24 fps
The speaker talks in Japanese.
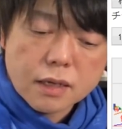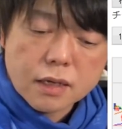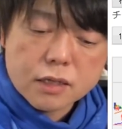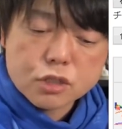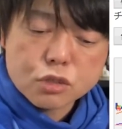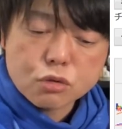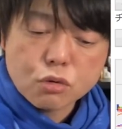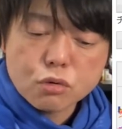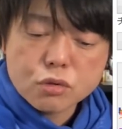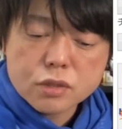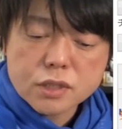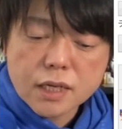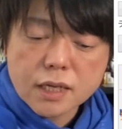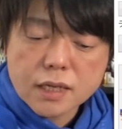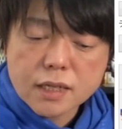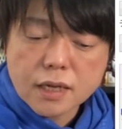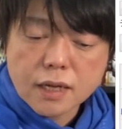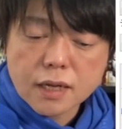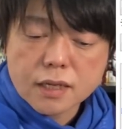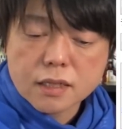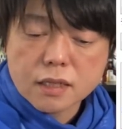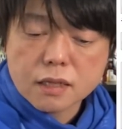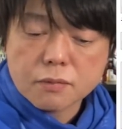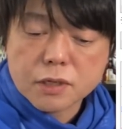調整に
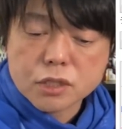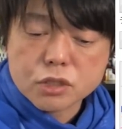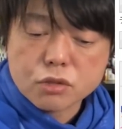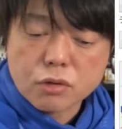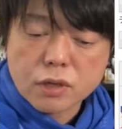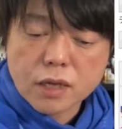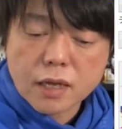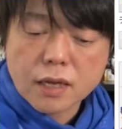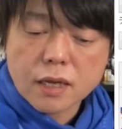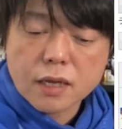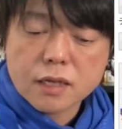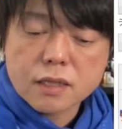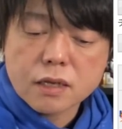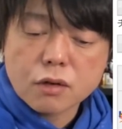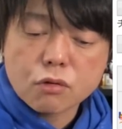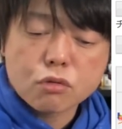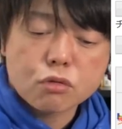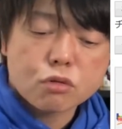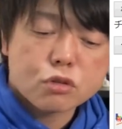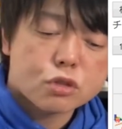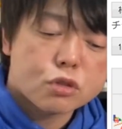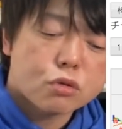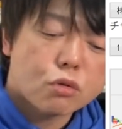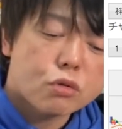入ってますよね。だから
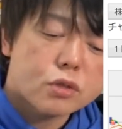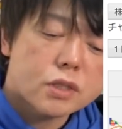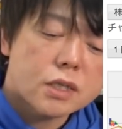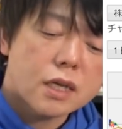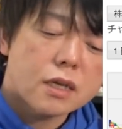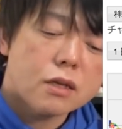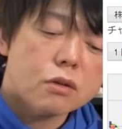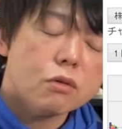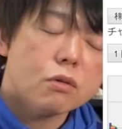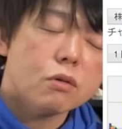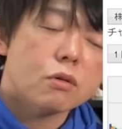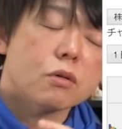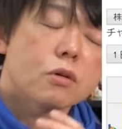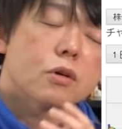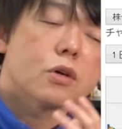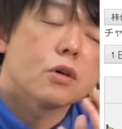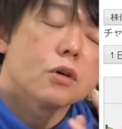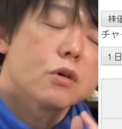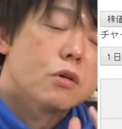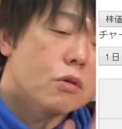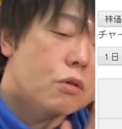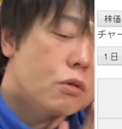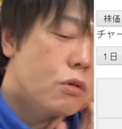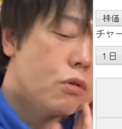この調整の
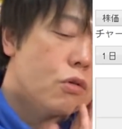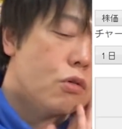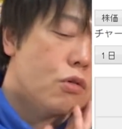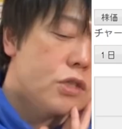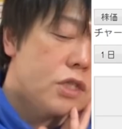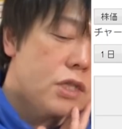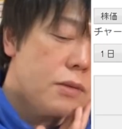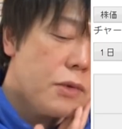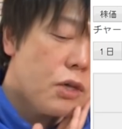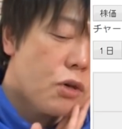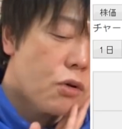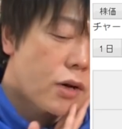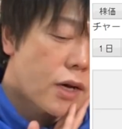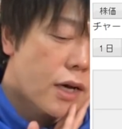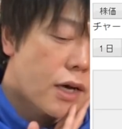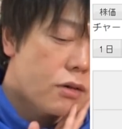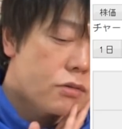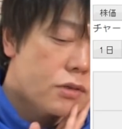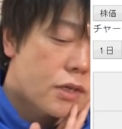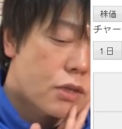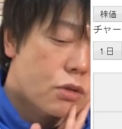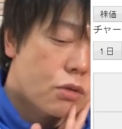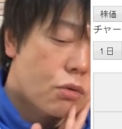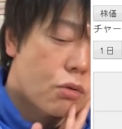押し目を
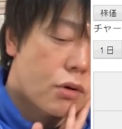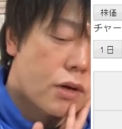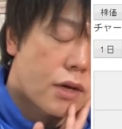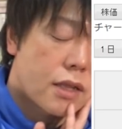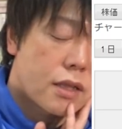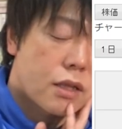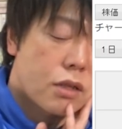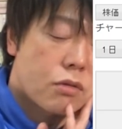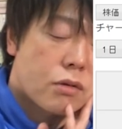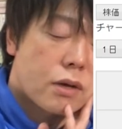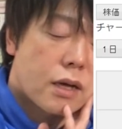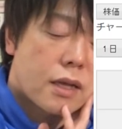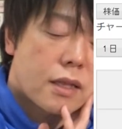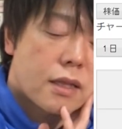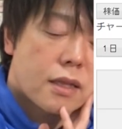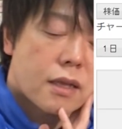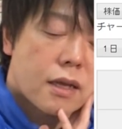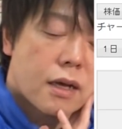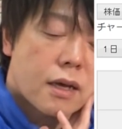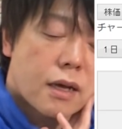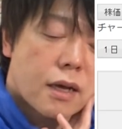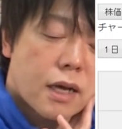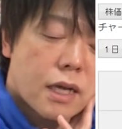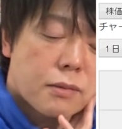買うかどうかっていう判
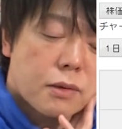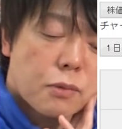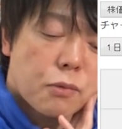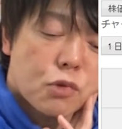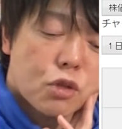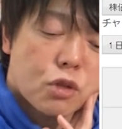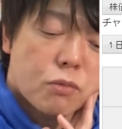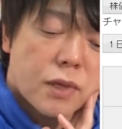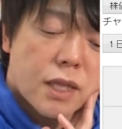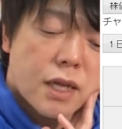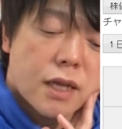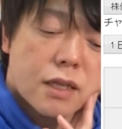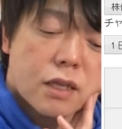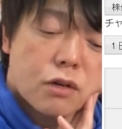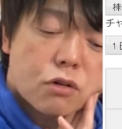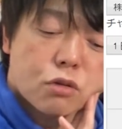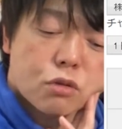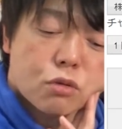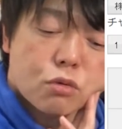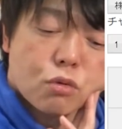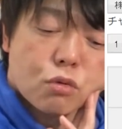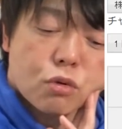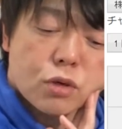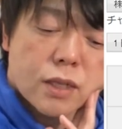断が今求められてい
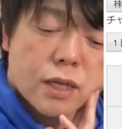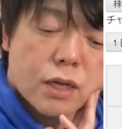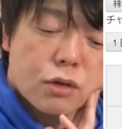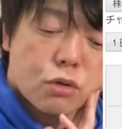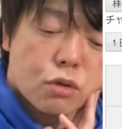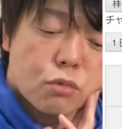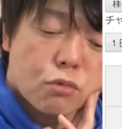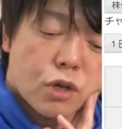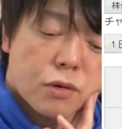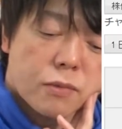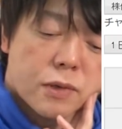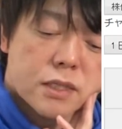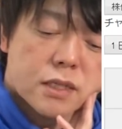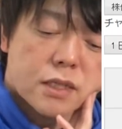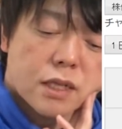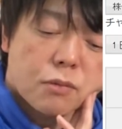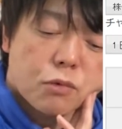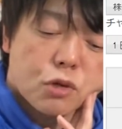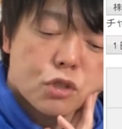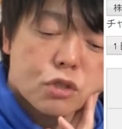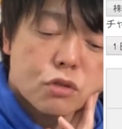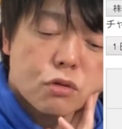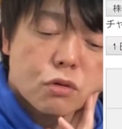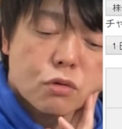るところになると思いますね。
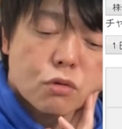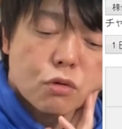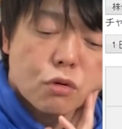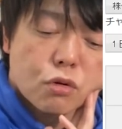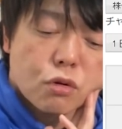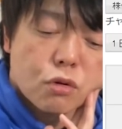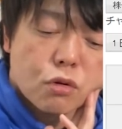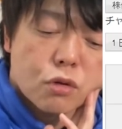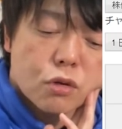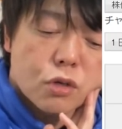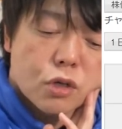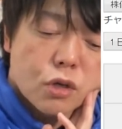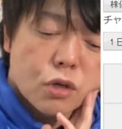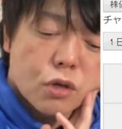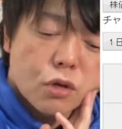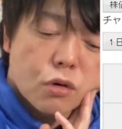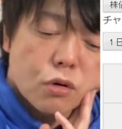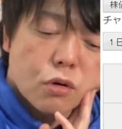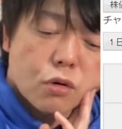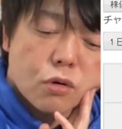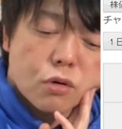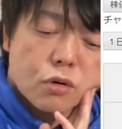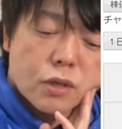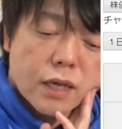もちろんこ
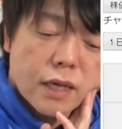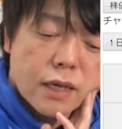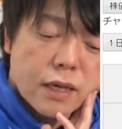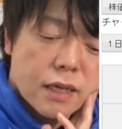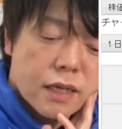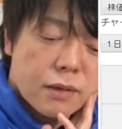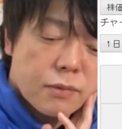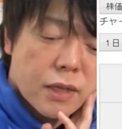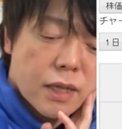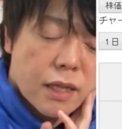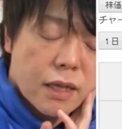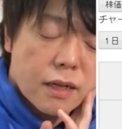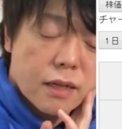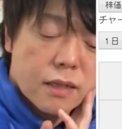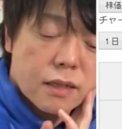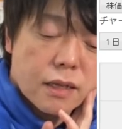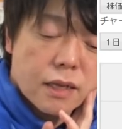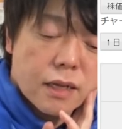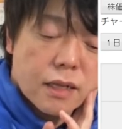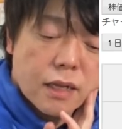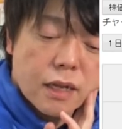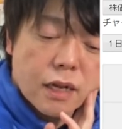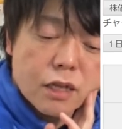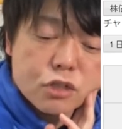の、ね、今
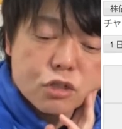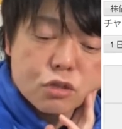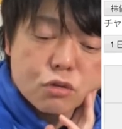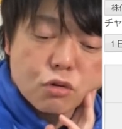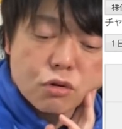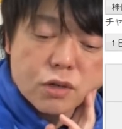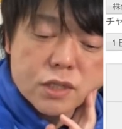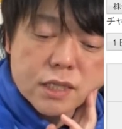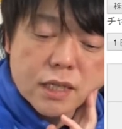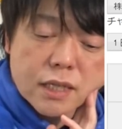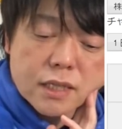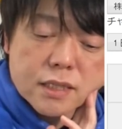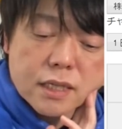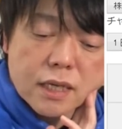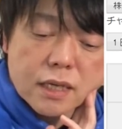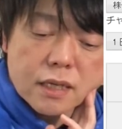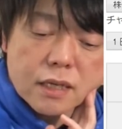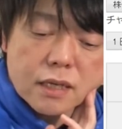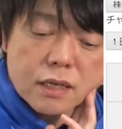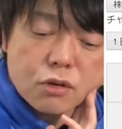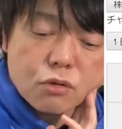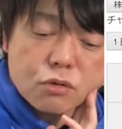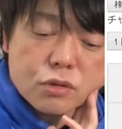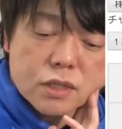75日線に接
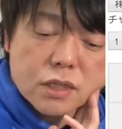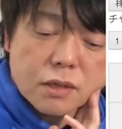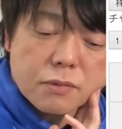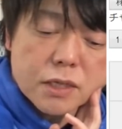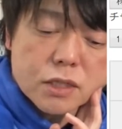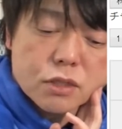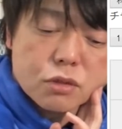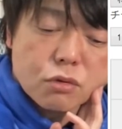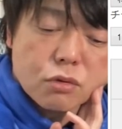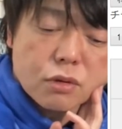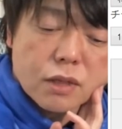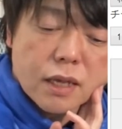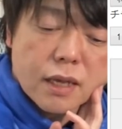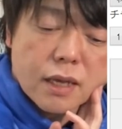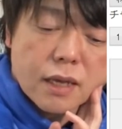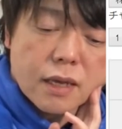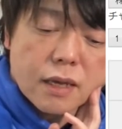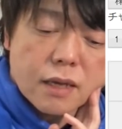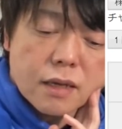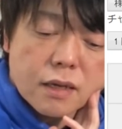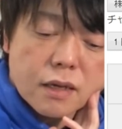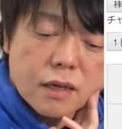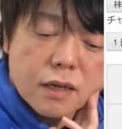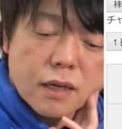近をしてますの
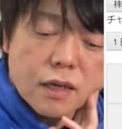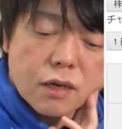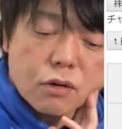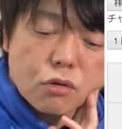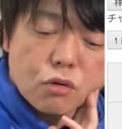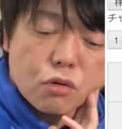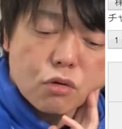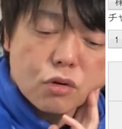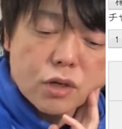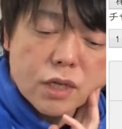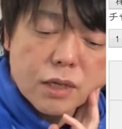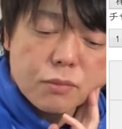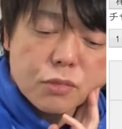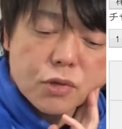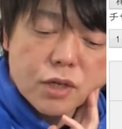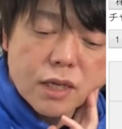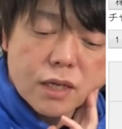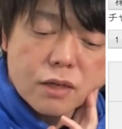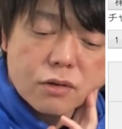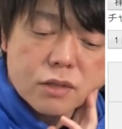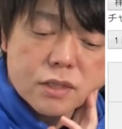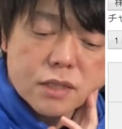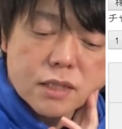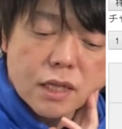で、ここね、
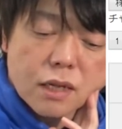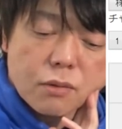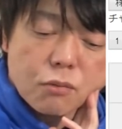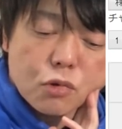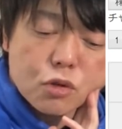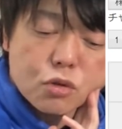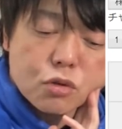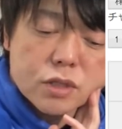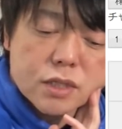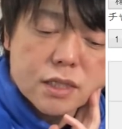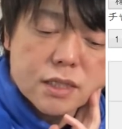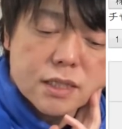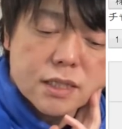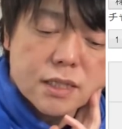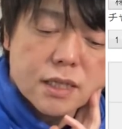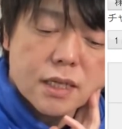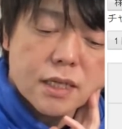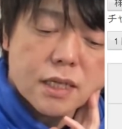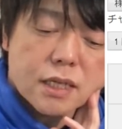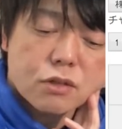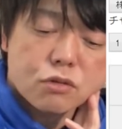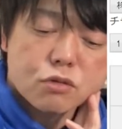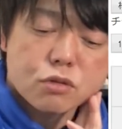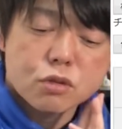ブレイクしたらもっと
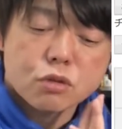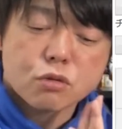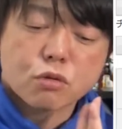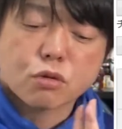下に行くって